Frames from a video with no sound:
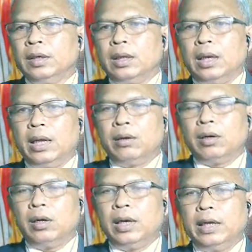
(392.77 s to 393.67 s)
แล้ว
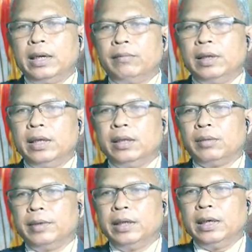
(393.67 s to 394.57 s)
ก็ให้นำวลีต่อ
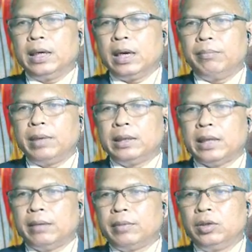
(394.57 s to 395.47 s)
ไปนี้นะครับ ไป
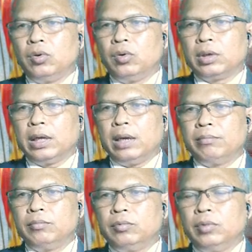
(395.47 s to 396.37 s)
แต่งประโยคนะครับ
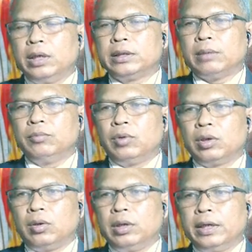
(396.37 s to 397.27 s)
ด้วยสำนวน
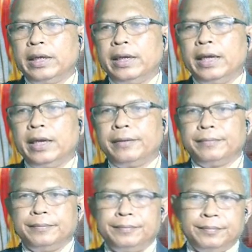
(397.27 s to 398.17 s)
ของนักเรียนเอง
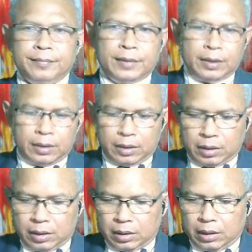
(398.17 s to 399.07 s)

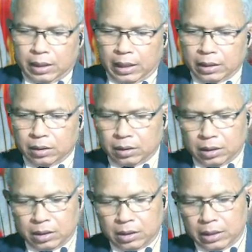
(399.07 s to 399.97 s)
นั่นก็
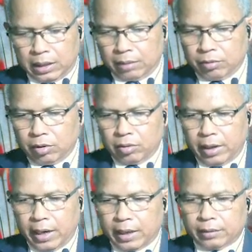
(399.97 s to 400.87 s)
คือนะครับข้อ
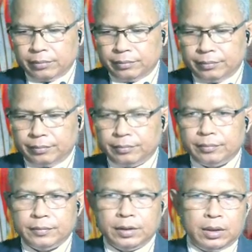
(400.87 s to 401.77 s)
แรก
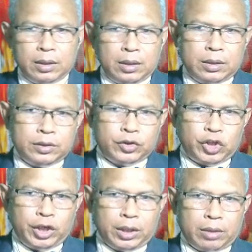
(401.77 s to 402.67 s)

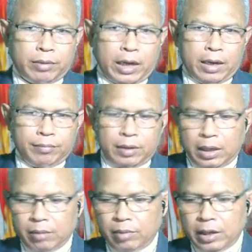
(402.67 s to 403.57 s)
เช็คกับแฮปนะค
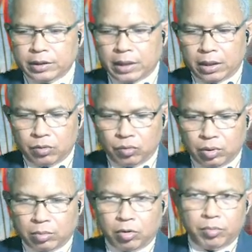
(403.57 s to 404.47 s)
รับ ให้ใช้คู่
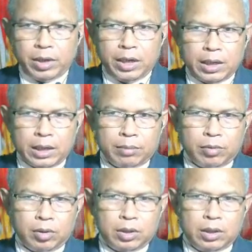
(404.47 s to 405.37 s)
กับข้อ B นะครับ
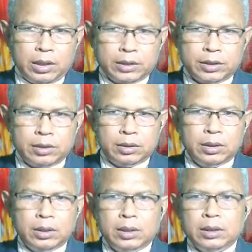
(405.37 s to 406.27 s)
ก็คือ lesson
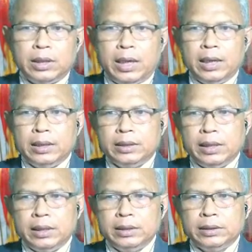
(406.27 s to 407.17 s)
take
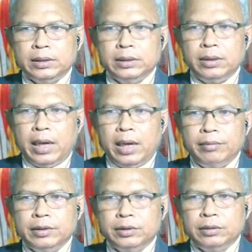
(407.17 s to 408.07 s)
take lesson หรือ have
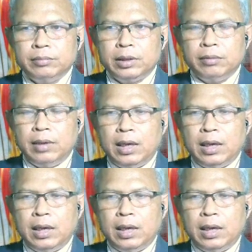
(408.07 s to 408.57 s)
lesson แปลว่า